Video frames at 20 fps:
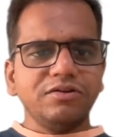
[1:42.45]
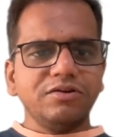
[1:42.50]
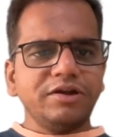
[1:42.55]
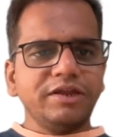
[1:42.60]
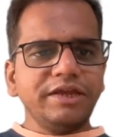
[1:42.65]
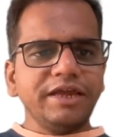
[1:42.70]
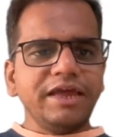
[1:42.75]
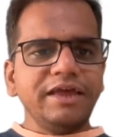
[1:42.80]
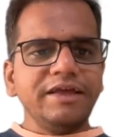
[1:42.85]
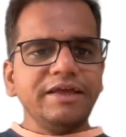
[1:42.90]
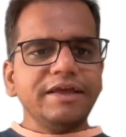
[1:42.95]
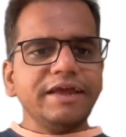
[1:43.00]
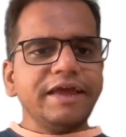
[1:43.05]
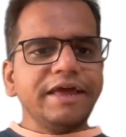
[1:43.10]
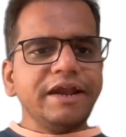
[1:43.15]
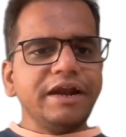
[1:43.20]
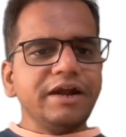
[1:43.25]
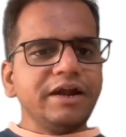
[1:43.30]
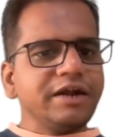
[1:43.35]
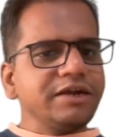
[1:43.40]
ठीक है
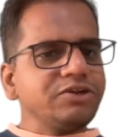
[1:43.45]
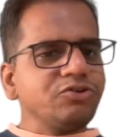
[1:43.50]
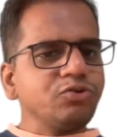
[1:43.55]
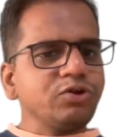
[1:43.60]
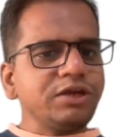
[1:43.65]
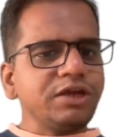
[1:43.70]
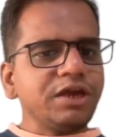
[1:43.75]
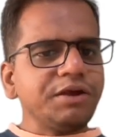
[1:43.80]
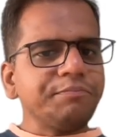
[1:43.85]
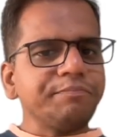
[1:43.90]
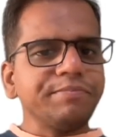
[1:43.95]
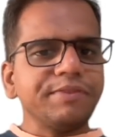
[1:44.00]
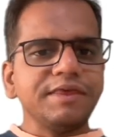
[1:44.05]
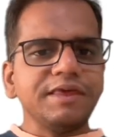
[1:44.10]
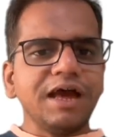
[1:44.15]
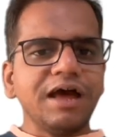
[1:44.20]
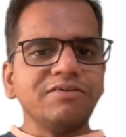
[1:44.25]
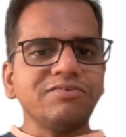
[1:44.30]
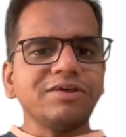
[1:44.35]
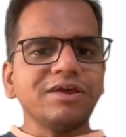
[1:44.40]
एरर हट चुकी है
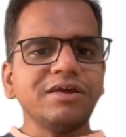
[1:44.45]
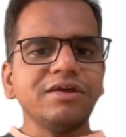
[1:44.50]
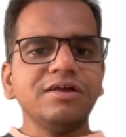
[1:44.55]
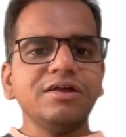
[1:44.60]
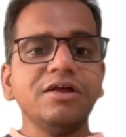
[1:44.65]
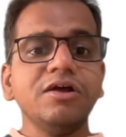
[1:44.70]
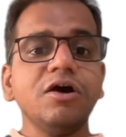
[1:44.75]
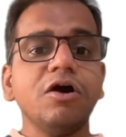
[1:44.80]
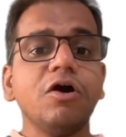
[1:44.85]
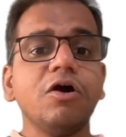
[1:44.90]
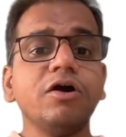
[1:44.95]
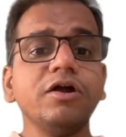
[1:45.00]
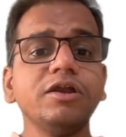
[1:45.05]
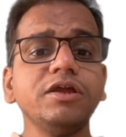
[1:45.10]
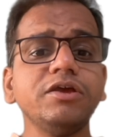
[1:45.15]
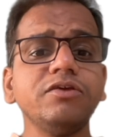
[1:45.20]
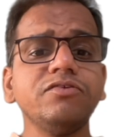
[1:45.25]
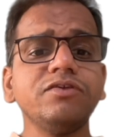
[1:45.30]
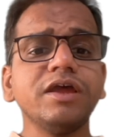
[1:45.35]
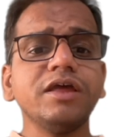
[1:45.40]
यहाँ से और
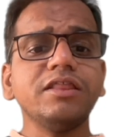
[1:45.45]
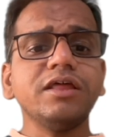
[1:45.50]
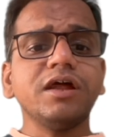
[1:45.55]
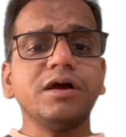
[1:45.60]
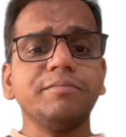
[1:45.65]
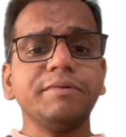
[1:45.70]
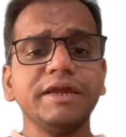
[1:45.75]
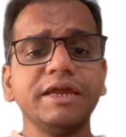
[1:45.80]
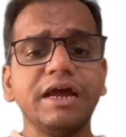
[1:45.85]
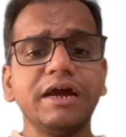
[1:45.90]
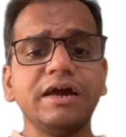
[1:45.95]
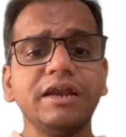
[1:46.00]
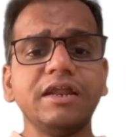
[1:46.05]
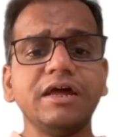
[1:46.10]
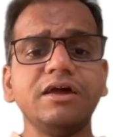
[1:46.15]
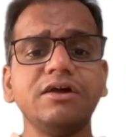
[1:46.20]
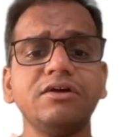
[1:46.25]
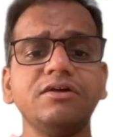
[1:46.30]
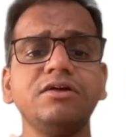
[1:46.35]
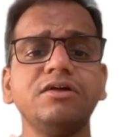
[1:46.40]
इसके अंदर हमें क्या करना
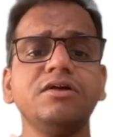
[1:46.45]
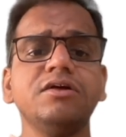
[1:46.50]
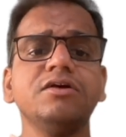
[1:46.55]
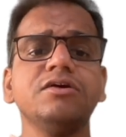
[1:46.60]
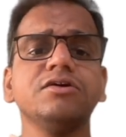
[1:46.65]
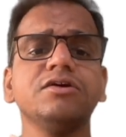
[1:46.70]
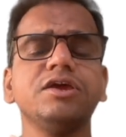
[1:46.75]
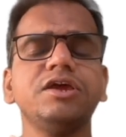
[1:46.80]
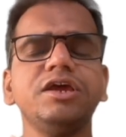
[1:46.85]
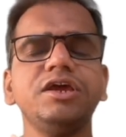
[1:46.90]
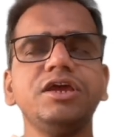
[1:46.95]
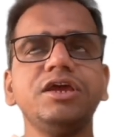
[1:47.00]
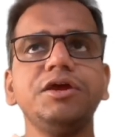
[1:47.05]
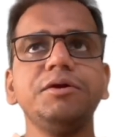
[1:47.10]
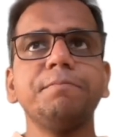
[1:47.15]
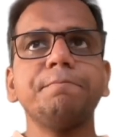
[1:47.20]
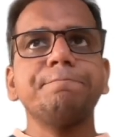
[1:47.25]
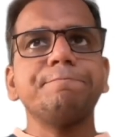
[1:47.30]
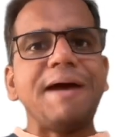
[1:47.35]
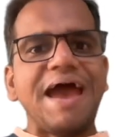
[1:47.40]
है
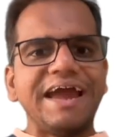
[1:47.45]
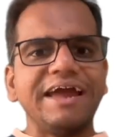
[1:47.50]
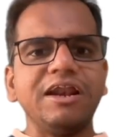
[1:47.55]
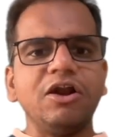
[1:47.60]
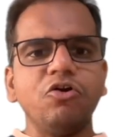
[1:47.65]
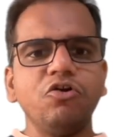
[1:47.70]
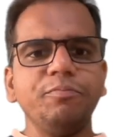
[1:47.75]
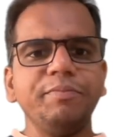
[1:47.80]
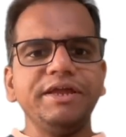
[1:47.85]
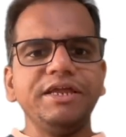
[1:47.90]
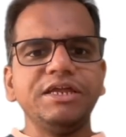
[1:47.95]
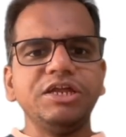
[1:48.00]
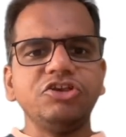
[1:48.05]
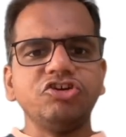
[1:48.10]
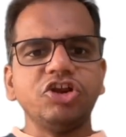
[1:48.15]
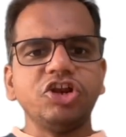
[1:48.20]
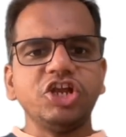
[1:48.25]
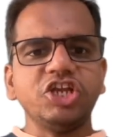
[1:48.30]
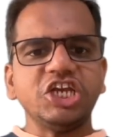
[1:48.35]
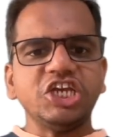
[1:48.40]
कि बैकग्राउंड में ये
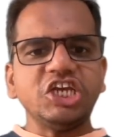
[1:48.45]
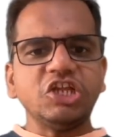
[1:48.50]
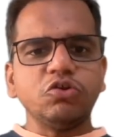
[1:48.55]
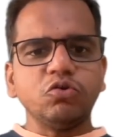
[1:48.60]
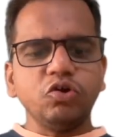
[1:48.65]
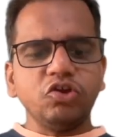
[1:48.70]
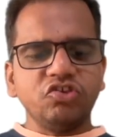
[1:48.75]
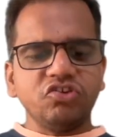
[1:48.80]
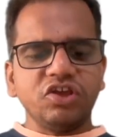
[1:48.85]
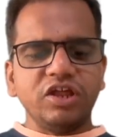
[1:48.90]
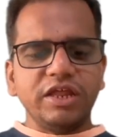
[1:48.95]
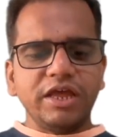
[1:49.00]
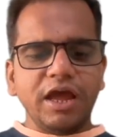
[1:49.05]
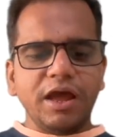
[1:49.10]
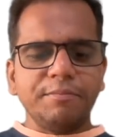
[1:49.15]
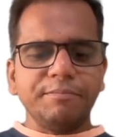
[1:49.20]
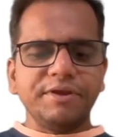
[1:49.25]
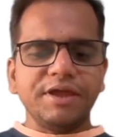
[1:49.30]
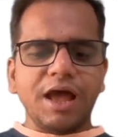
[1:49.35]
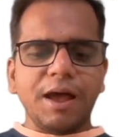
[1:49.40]
चलना चाहिए तो इसके लिए
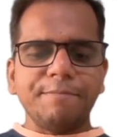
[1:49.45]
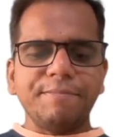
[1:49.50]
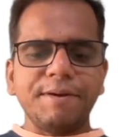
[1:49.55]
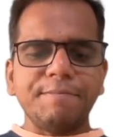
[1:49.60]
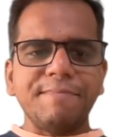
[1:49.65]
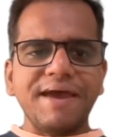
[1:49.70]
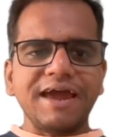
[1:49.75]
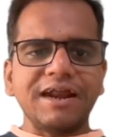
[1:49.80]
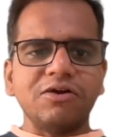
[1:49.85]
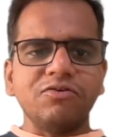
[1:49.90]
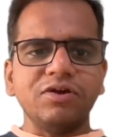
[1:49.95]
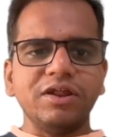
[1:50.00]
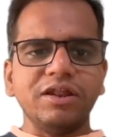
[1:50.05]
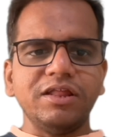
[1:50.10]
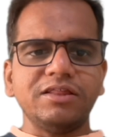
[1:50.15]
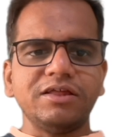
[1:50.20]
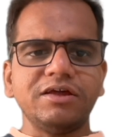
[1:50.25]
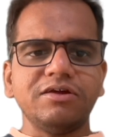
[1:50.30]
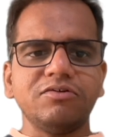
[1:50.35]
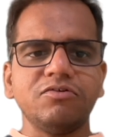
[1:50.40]
हम यहाँ पे बैकग्राउंड ले
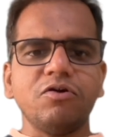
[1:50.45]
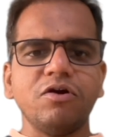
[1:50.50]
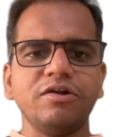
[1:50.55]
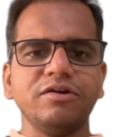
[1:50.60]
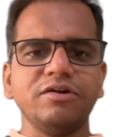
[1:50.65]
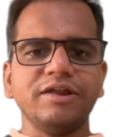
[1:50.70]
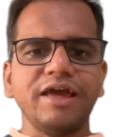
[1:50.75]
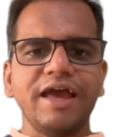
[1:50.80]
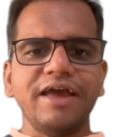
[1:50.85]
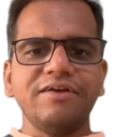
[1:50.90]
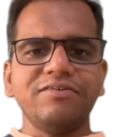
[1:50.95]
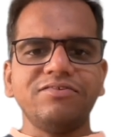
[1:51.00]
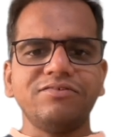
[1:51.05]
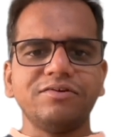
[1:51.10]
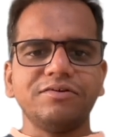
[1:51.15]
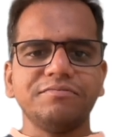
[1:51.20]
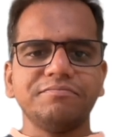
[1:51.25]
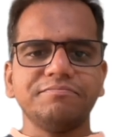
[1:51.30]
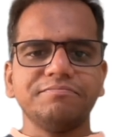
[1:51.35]
लेते हैं कॉन्टेक्स्ट